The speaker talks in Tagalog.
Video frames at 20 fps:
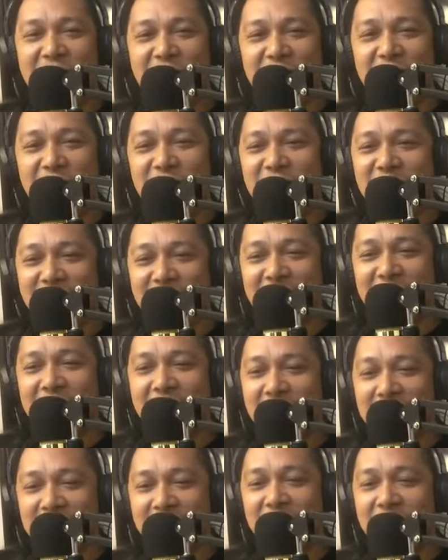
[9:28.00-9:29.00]
Kumusta ko diya
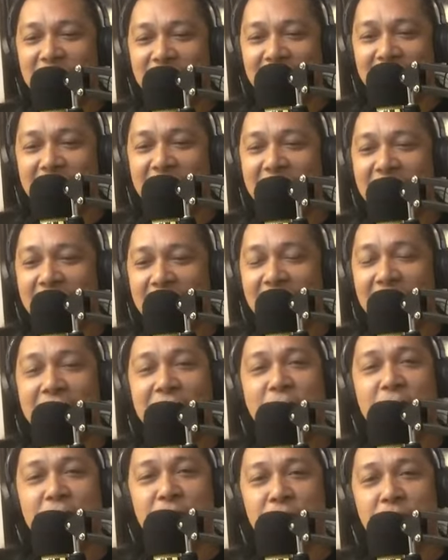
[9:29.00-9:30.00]
sa
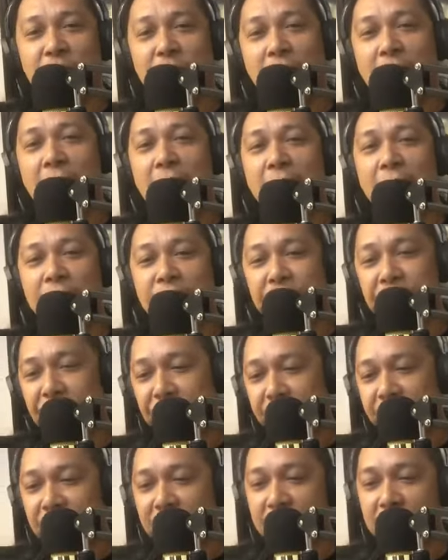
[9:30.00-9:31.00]
Australia, Piang?
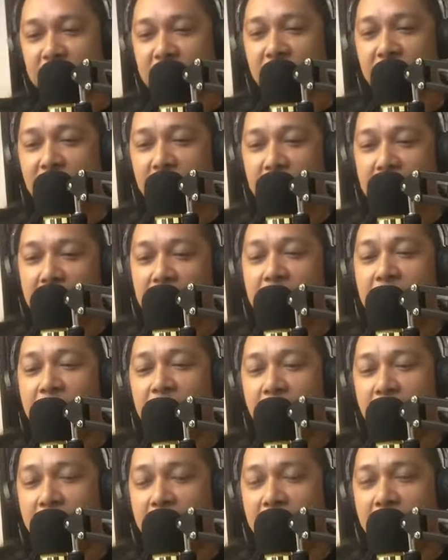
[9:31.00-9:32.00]

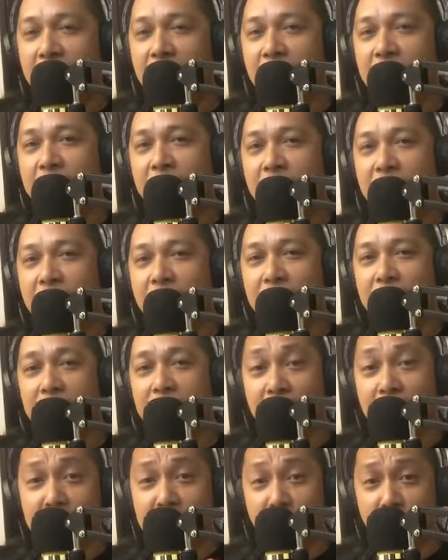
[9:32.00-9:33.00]
And uh,
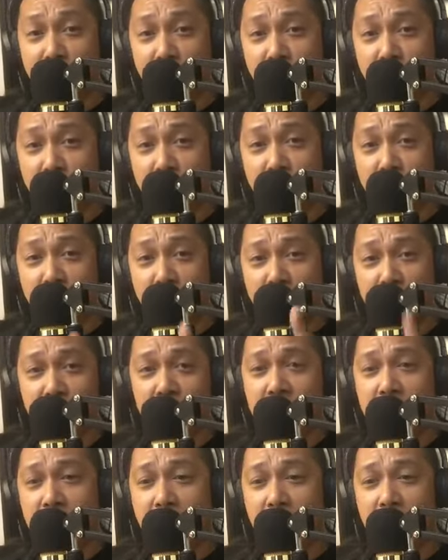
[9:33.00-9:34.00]
ka, sa akong pagumangkon
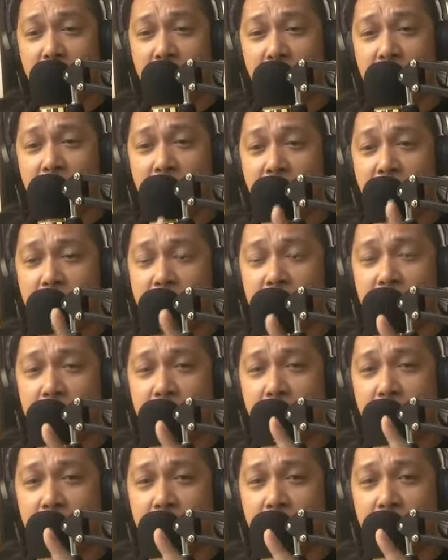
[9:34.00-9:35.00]
diya sa Canada, ha,
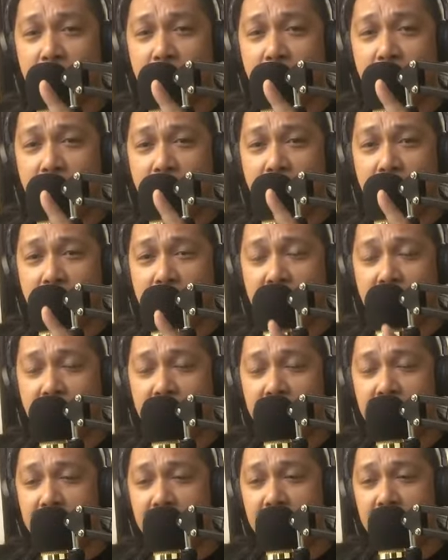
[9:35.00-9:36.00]
si
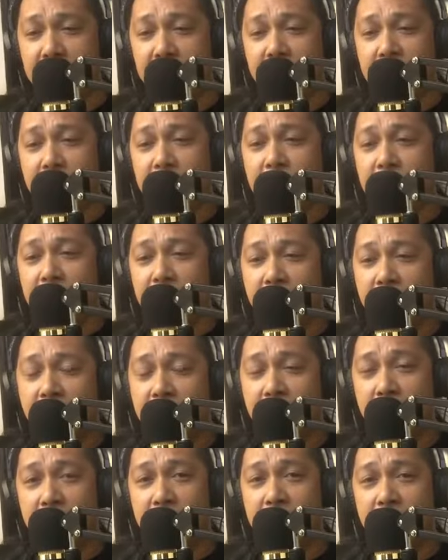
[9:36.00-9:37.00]
uh,
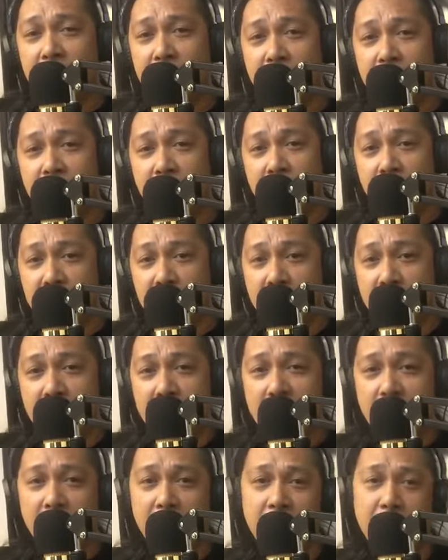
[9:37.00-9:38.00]
uh, Kinkin,
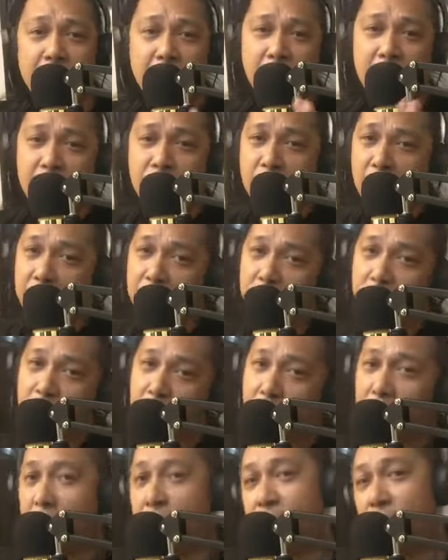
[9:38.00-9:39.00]
Cartagena, and
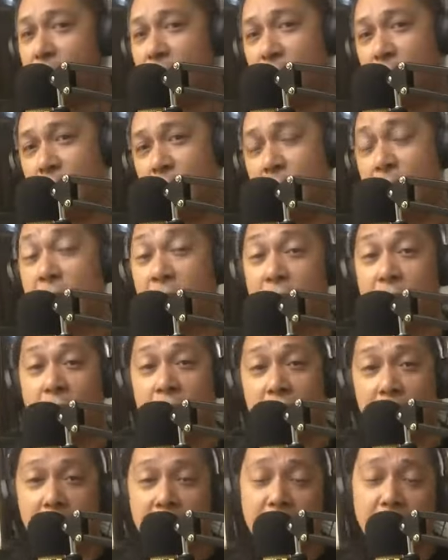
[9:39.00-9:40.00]
Bingbing,
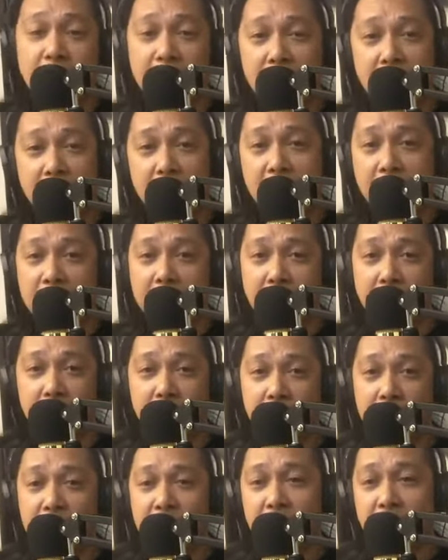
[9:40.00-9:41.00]
Cartagena, ang mga
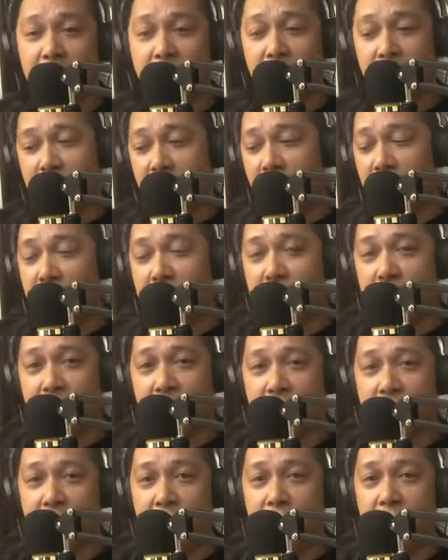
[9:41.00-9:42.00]
drivers na to diha
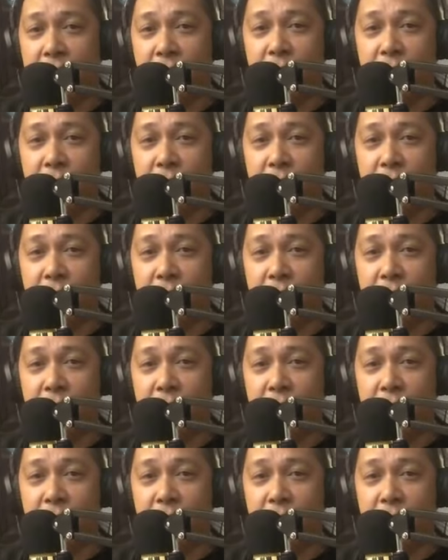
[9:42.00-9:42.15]
sa